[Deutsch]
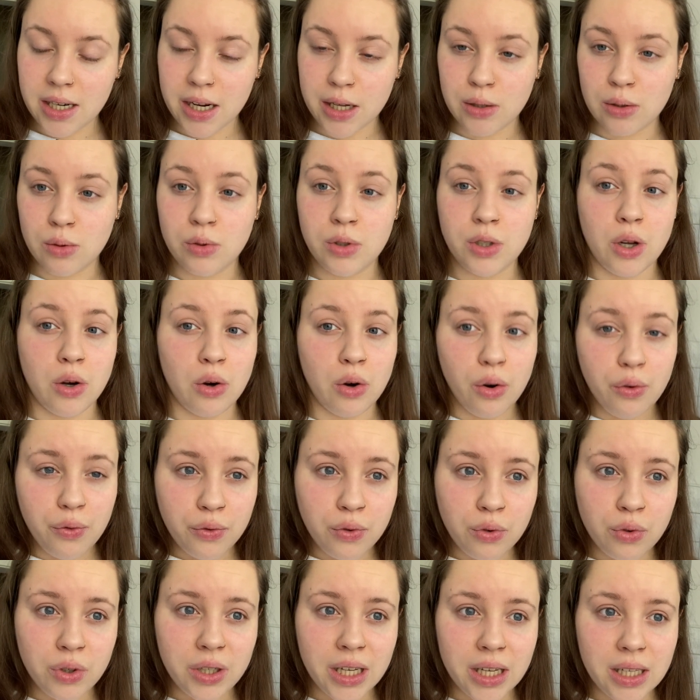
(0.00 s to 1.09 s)
Also in der
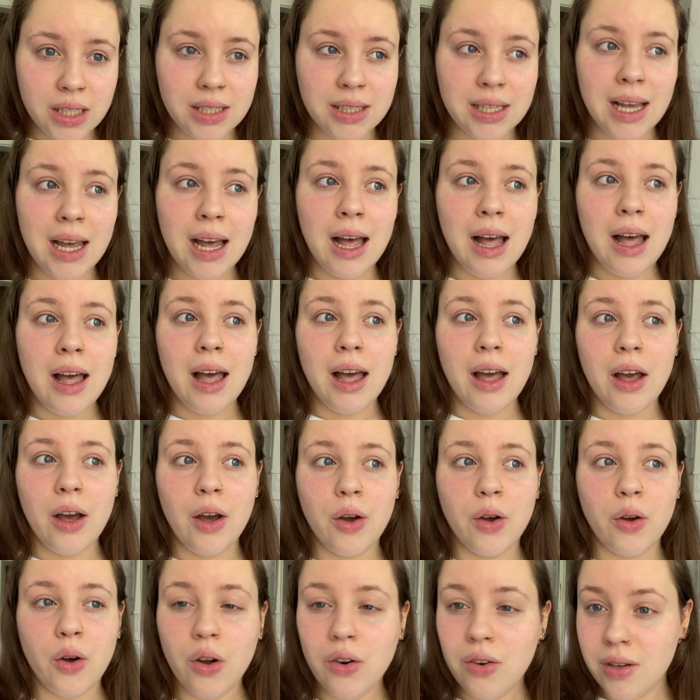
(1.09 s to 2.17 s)
Hoffnung jetzt,
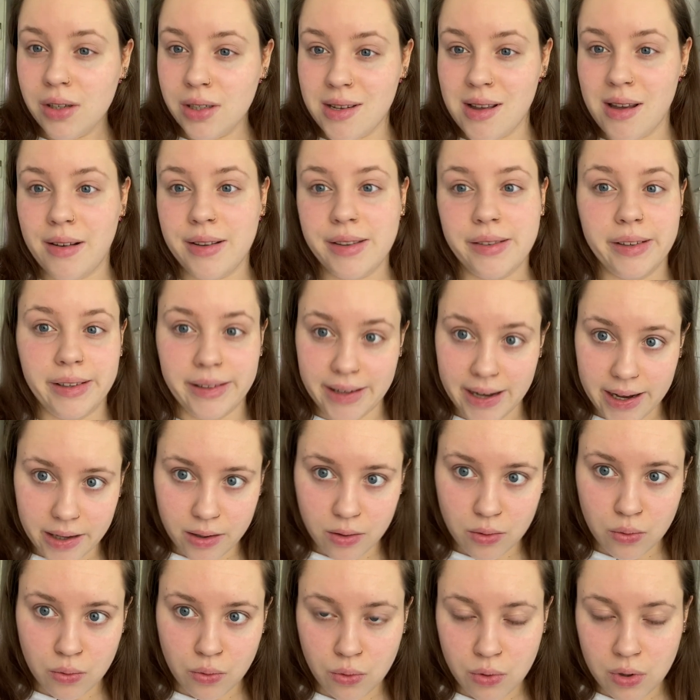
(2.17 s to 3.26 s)
könnte es sein, dass wir kein
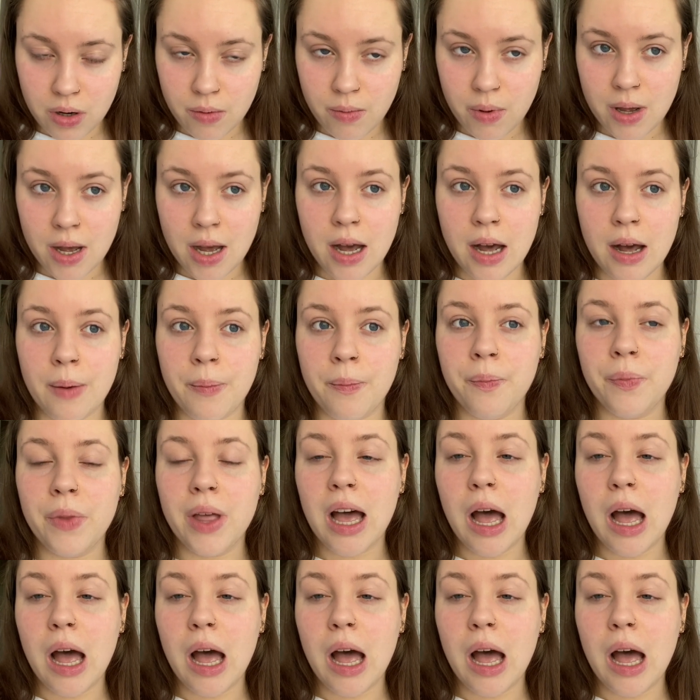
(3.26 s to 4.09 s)
Corona mehr haben.